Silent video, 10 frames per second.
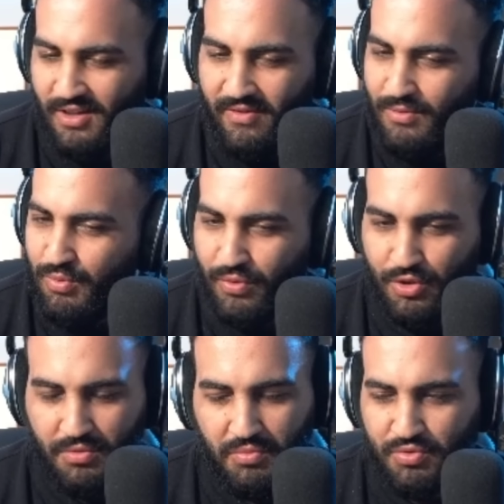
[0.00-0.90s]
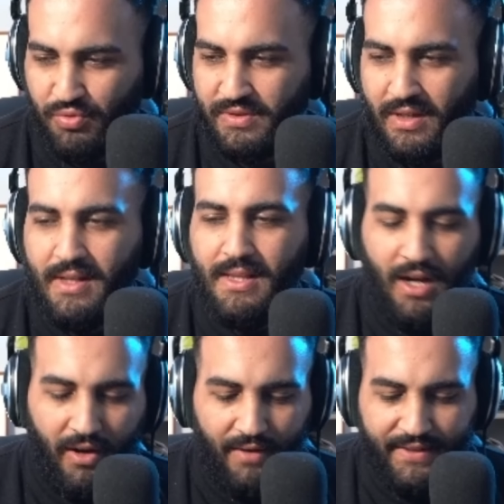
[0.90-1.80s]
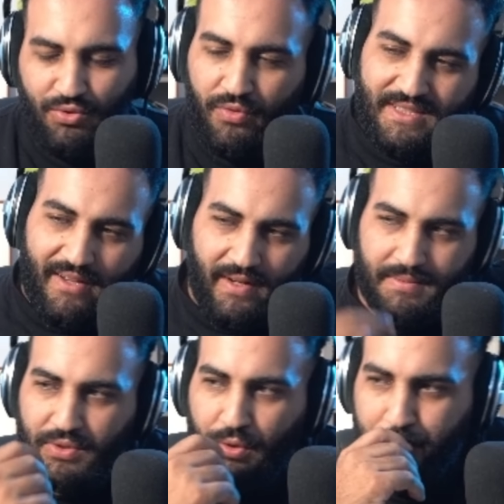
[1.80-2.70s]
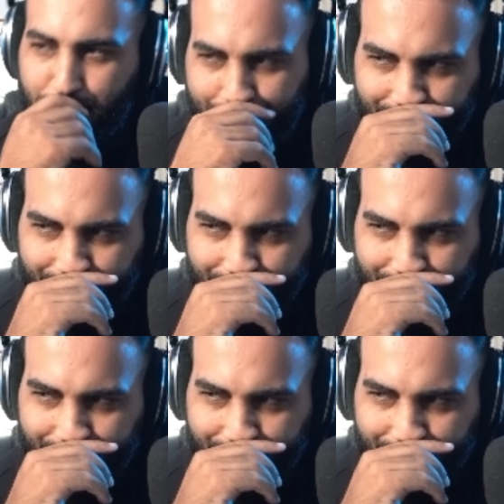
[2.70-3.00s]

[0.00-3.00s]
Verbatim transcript: ça va. Bon, franchement, je trouve ça. En, fait, je trouve ça va parce que